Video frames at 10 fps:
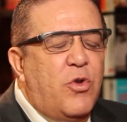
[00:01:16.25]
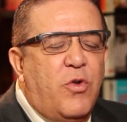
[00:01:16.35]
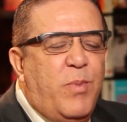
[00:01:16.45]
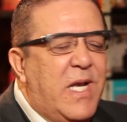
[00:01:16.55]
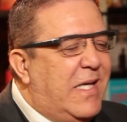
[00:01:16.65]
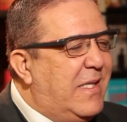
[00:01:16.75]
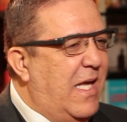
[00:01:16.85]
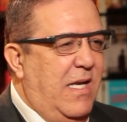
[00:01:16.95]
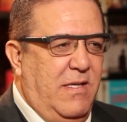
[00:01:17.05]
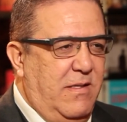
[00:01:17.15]
ردوا بالك
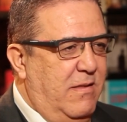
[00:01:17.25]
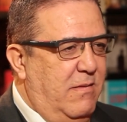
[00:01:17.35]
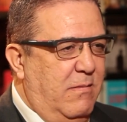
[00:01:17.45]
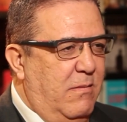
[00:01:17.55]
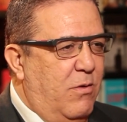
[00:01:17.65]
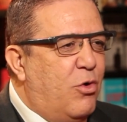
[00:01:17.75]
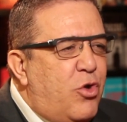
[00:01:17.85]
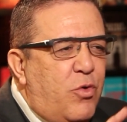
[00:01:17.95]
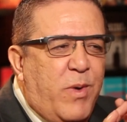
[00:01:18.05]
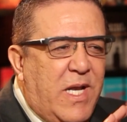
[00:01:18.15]
تغلط
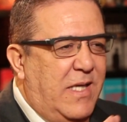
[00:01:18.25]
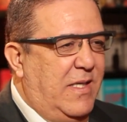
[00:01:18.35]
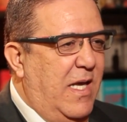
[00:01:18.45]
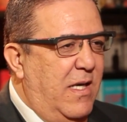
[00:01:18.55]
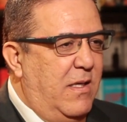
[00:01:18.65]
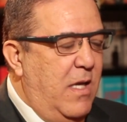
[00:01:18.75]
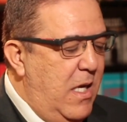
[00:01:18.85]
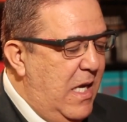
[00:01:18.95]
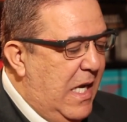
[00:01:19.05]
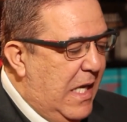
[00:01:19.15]
ردوا بالك تغلط
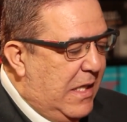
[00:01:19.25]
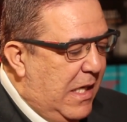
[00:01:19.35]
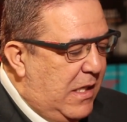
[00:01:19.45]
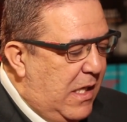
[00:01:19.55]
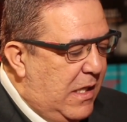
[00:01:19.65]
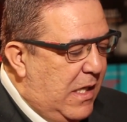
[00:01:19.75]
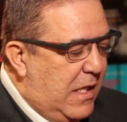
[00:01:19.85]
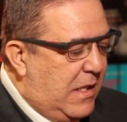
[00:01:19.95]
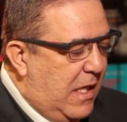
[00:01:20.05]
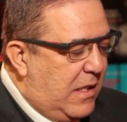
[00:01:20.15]
كيف لماذا
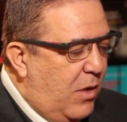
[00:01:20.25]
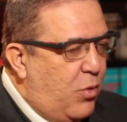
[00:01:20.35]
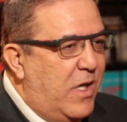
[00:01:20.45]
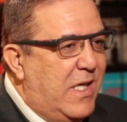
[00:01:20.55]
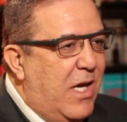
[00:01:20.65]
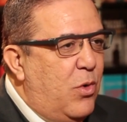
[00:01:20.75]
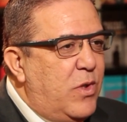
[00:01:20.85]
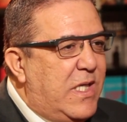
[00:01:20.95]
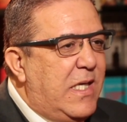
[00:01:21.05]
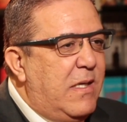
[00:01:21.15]
الدور
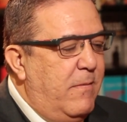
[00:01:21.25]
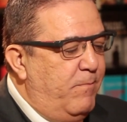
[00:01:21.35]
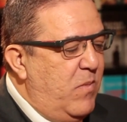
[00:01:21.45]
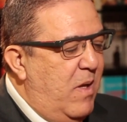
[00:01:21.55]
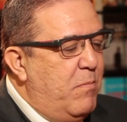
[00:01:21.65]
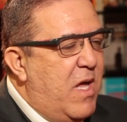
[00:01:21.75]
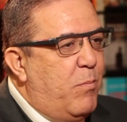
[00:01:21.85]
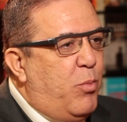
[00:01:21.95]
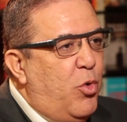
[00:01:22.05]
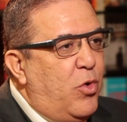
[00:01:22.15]
اليهودي
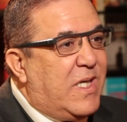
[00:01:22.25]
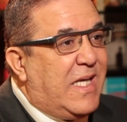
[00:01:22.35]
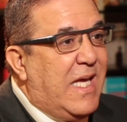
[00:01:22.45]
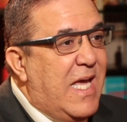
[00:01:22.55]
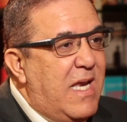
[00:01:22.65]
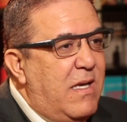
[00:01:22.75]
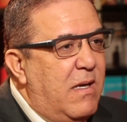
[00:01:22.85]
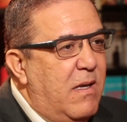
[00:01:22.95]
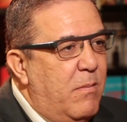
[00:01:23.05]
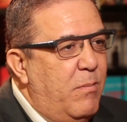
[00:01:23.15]
مربوط كان
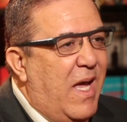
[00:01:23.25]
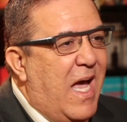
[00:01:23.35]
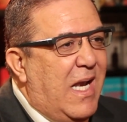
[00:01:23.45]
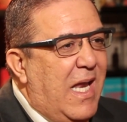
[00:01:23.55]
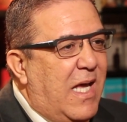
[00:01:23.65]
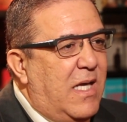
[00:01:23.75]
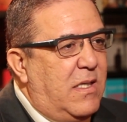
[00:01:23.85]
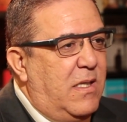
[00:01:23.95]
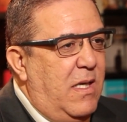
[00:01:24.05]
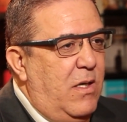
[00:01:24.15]

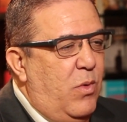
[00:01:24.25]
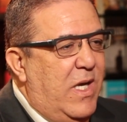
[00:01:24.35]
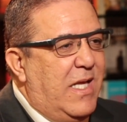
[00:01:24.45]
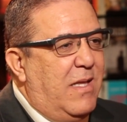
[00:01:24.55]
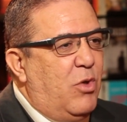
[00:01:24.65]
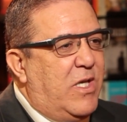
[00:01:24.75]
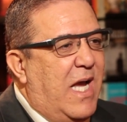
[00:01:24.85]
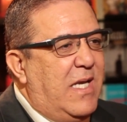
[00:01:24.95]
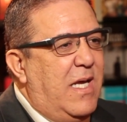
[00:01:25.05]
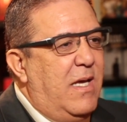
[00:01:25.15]
بعلاقة الولايات
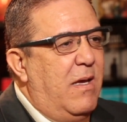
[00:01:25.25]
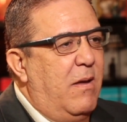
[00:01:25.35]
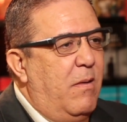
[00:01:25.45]
المتحدة